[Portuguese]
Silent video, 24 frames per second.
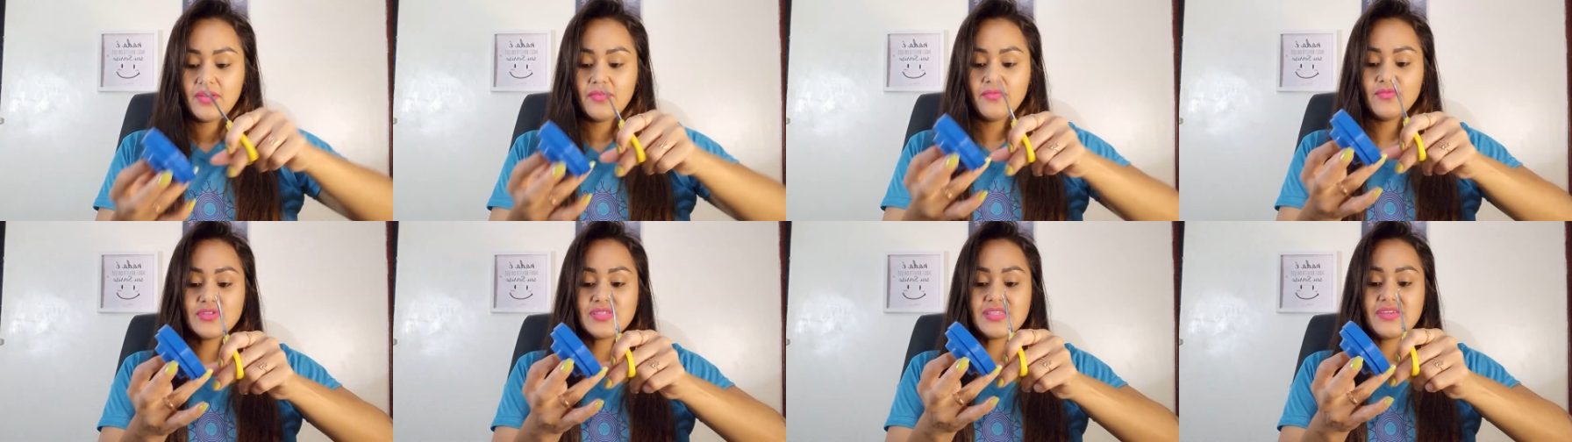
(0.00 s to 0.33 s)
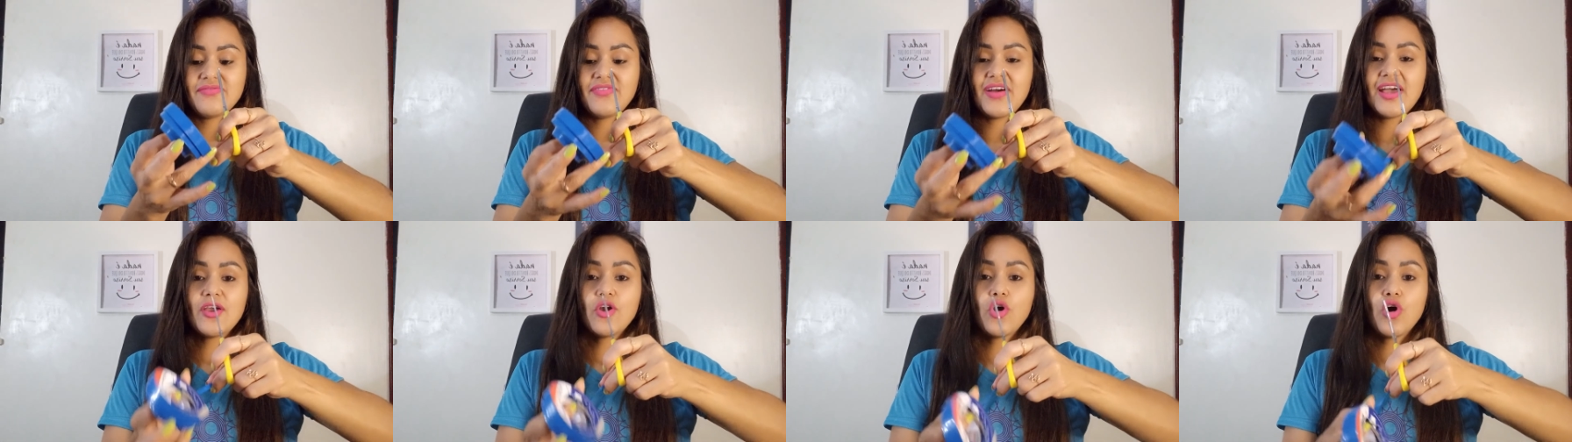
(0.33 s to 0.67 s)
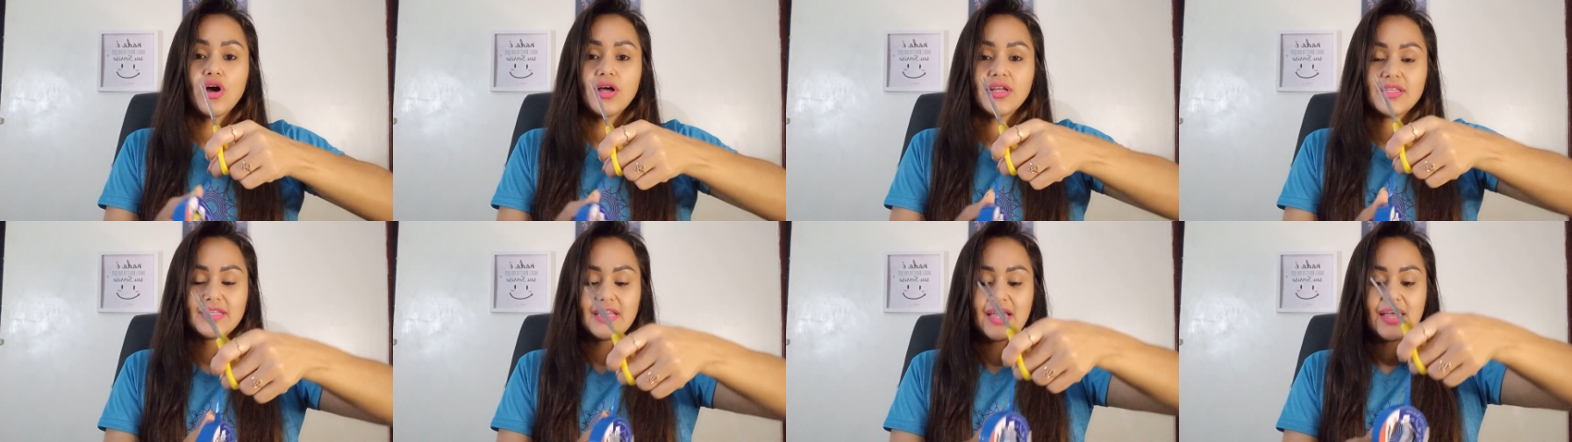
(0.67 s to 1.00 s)
você vai
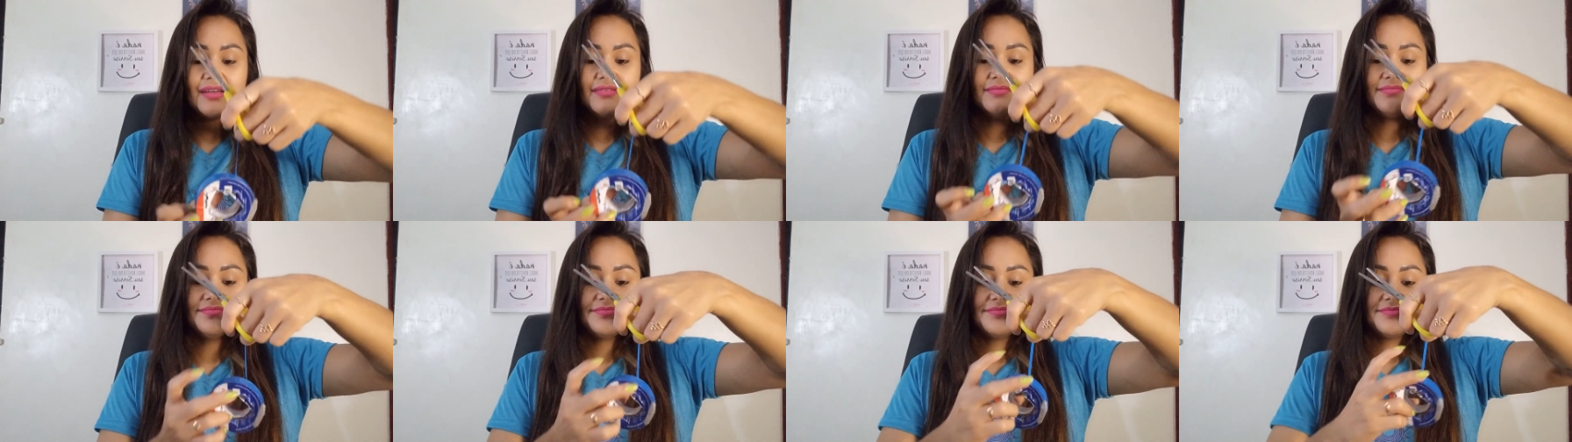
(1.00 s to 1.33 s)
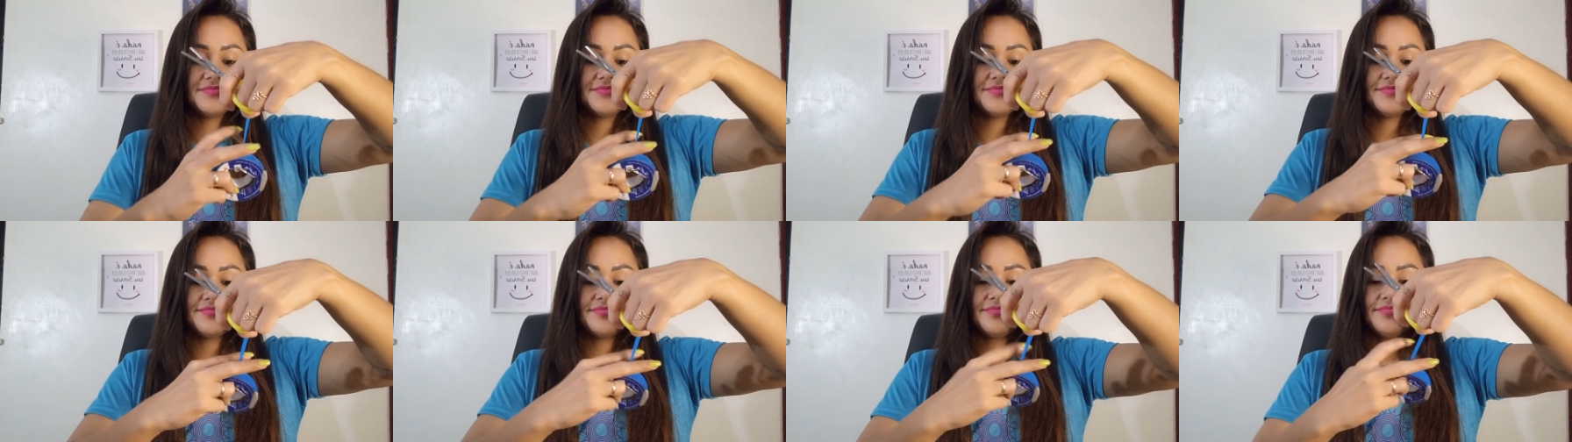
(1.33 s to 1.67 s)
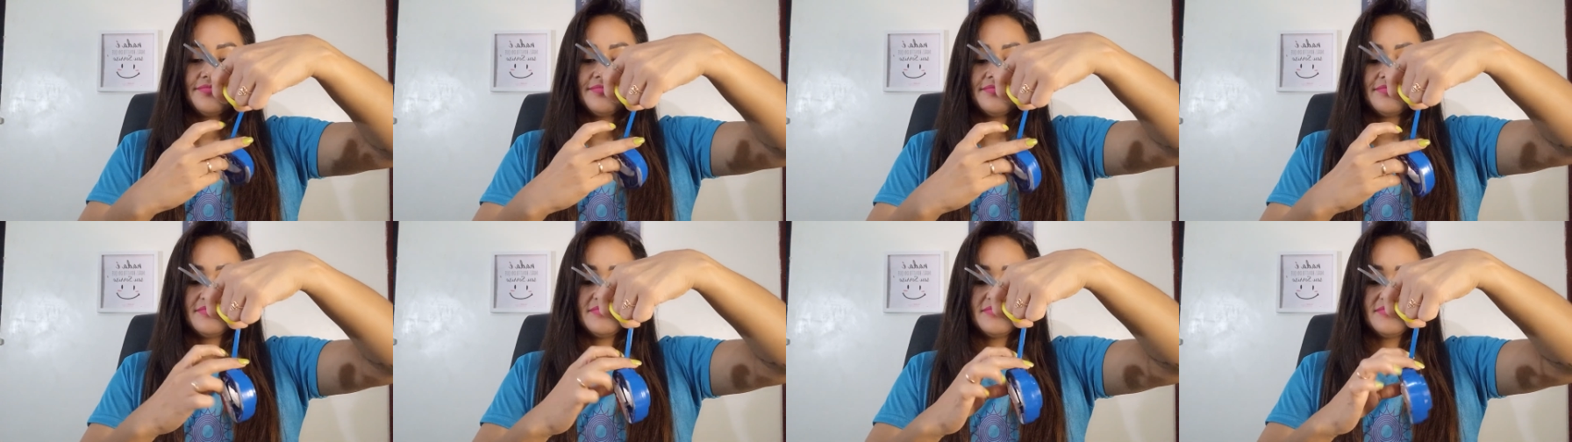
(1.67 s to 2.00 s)
cortar
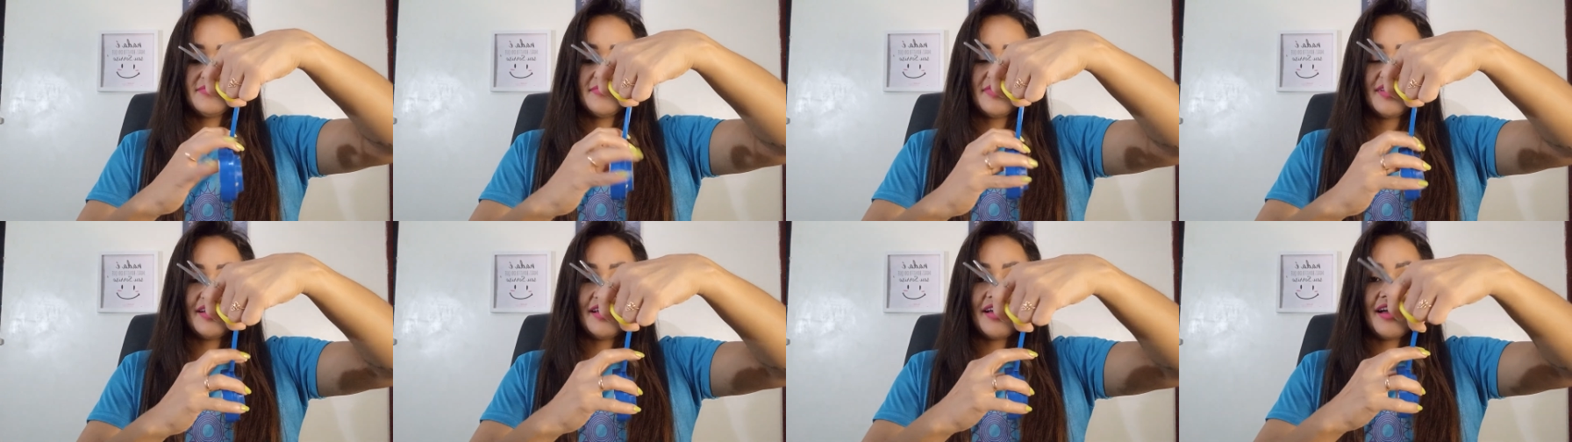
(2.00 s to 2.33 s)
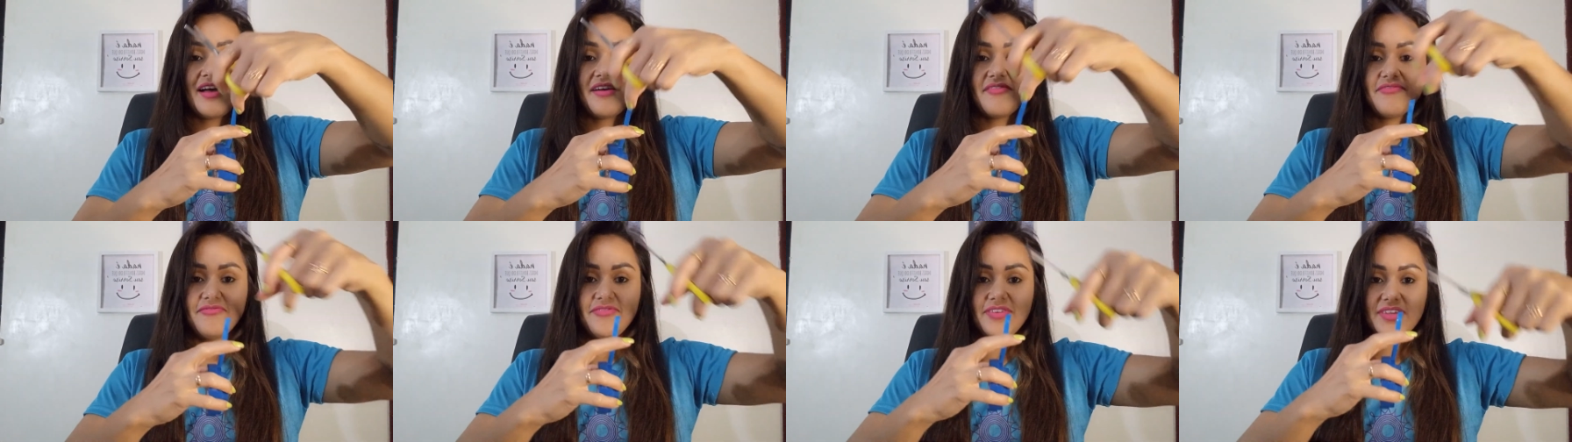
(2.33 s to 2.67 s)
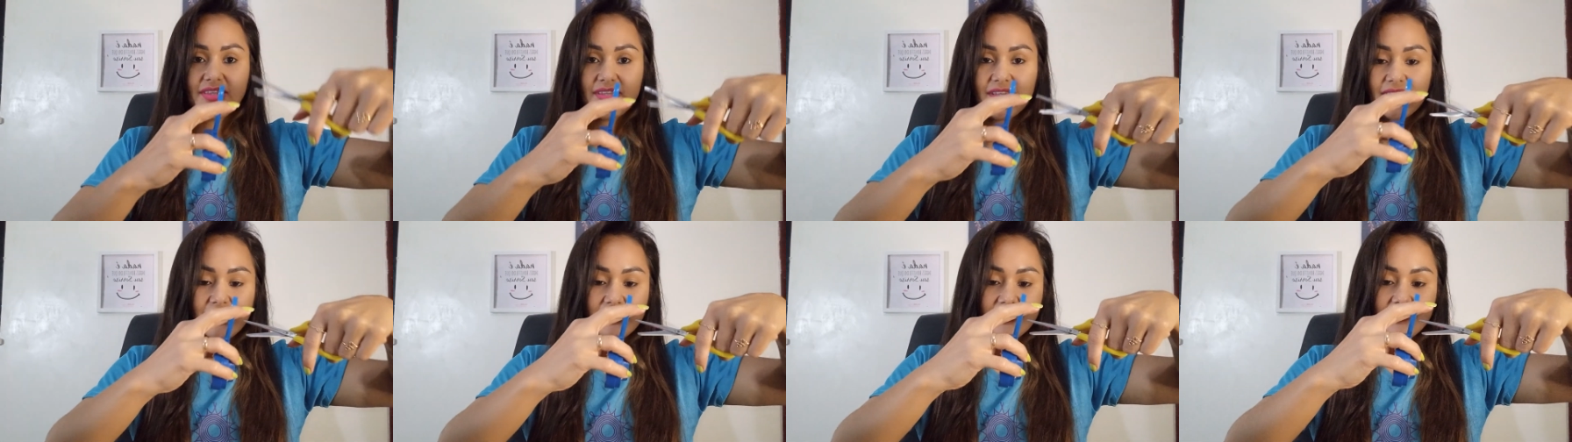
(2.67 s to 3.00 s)
a
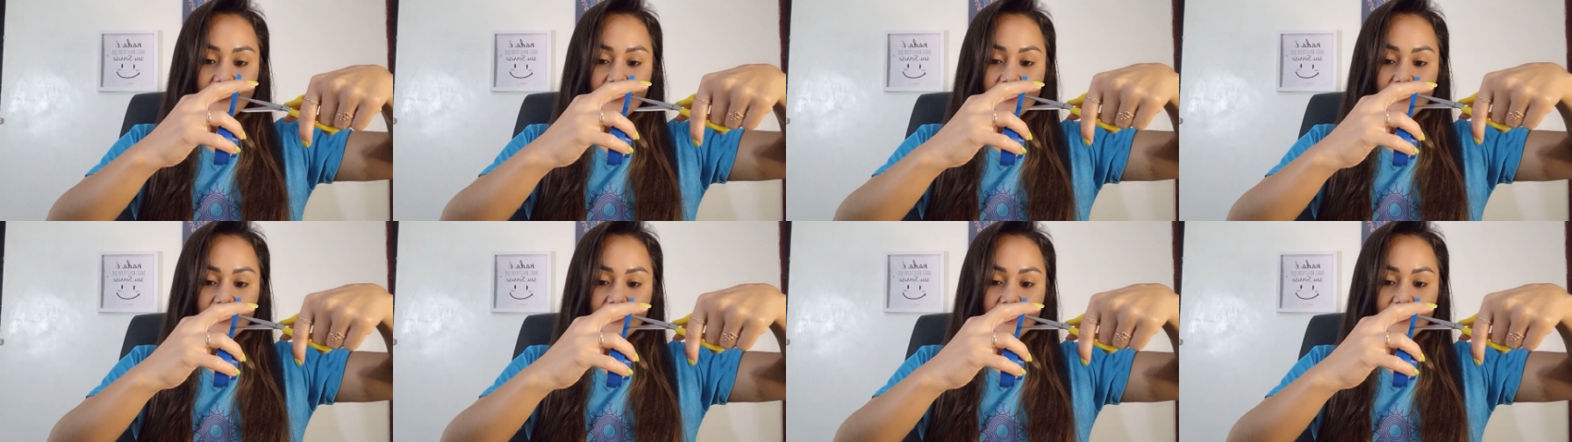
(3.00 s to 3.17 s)
fita,